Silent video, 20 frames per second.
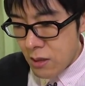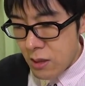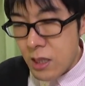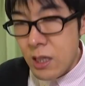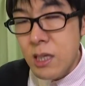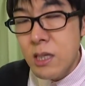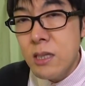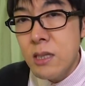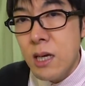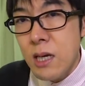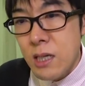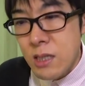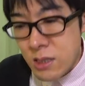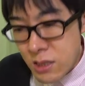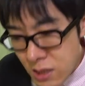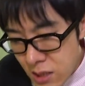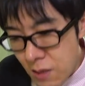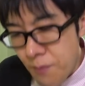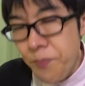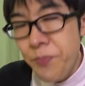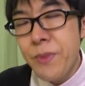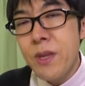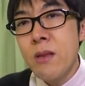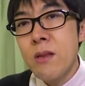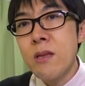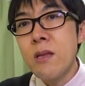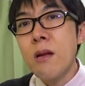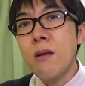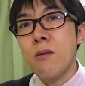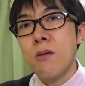できないしっ
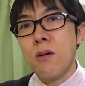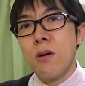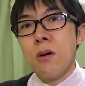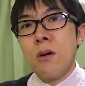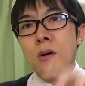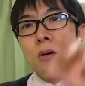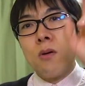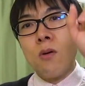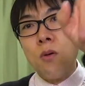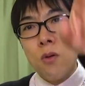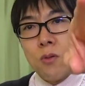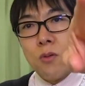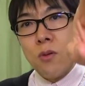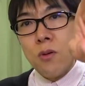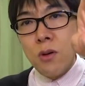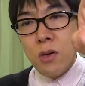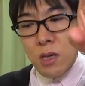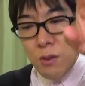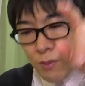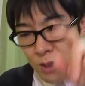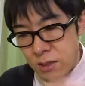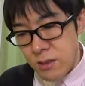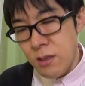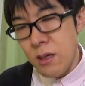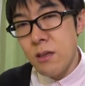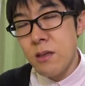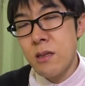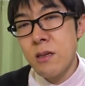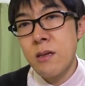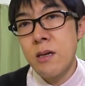てなるとこの今
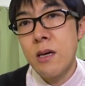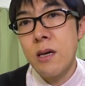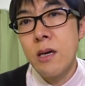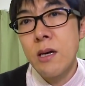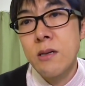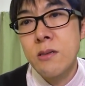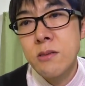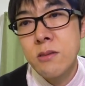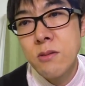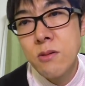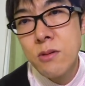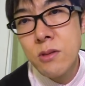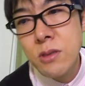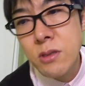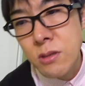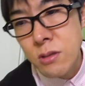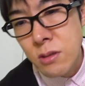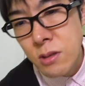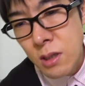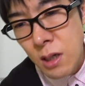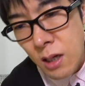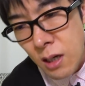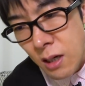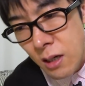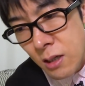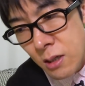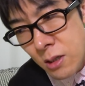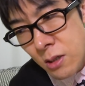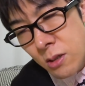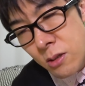使ってる AX60 が